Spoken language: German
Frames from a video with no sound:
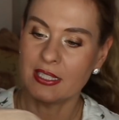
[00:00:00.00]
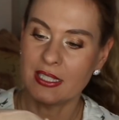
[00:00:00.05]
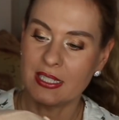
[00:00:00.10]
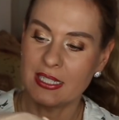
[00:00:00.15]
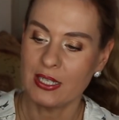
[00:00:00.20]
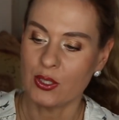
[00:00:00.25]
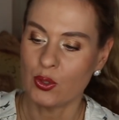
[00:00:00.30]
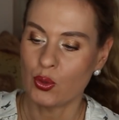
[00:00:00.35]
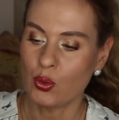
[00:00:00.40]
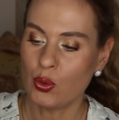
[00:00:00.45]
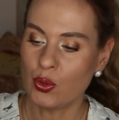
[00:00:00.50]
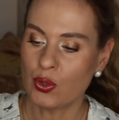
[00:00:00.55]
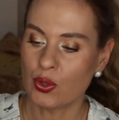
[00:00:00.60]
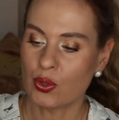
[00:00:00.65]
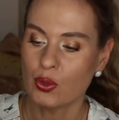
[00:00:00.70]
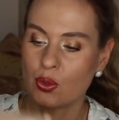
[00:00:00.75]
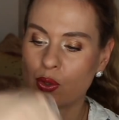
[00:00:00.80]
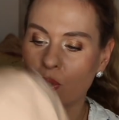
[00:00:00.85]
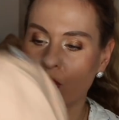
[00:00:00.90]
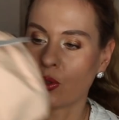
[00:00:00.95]
jetzt sehr
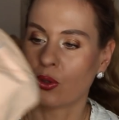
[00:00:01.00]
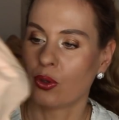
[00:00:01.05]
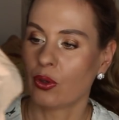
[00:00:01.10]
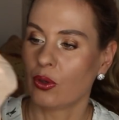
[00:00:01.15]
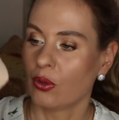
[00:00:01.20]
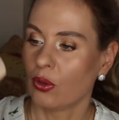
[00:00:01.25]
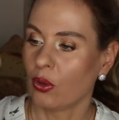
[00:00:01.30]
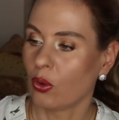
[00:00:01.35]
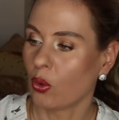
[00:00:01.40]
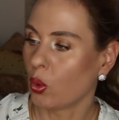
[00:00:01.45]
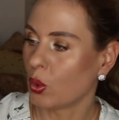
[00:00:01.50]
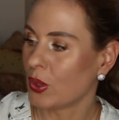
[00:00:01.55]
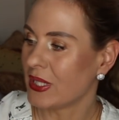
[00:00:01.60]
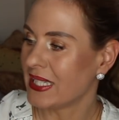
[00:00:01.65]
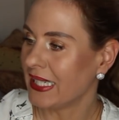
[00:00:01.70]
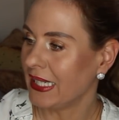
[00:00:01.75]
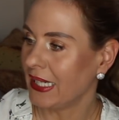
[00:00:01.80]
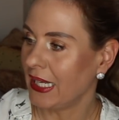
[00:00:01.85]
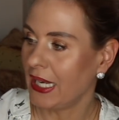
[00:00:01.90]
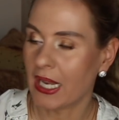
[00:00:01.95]
süß, so eine
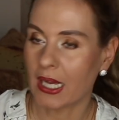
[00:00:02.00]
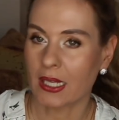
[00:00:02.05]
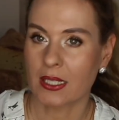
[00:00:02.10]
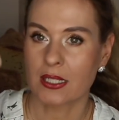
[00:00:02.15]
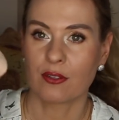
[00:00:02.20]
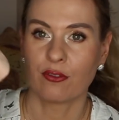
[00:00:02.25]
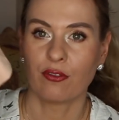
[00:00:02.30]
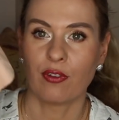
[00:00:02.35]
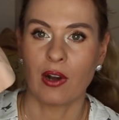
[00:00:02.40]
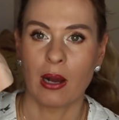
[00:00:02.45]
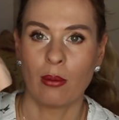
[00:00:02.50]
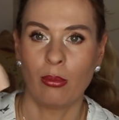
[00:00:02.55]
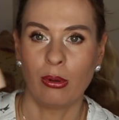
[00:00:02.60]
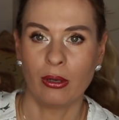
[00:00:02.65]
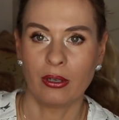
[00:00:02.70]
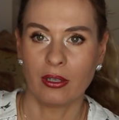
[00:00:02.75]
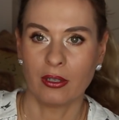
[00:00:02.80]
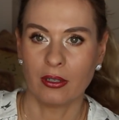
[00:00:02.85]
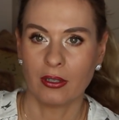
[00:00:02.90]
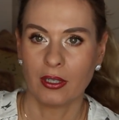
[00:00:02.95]

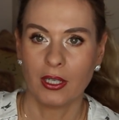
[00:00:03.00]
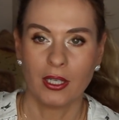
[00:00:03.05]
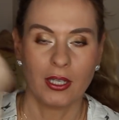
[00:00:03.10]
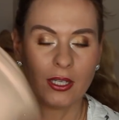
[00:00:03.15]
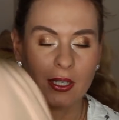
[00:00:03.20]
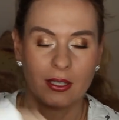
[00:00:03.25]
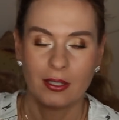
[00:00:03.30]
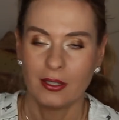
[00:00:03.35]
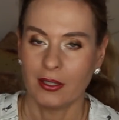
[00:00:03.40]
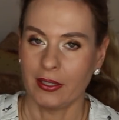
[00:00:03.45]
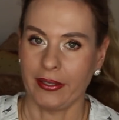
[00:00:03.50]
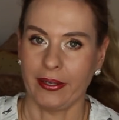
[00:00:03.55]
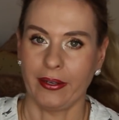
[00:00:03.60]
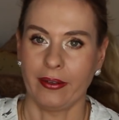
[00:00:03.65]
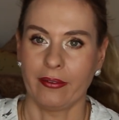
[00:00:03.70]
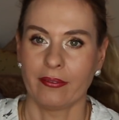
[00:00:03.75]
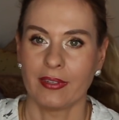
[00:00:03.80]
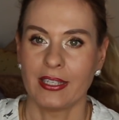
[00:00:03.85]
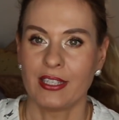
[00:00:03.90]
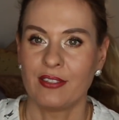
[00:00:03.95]
rosé-lachsfarbene.
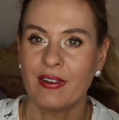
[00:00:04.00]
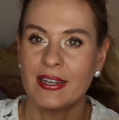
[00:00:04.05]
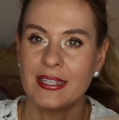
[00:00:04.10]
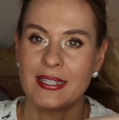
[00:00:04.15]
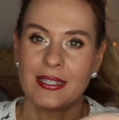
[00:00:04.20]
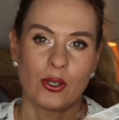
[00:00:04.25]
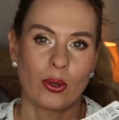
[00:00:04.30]
Ja, ich weiß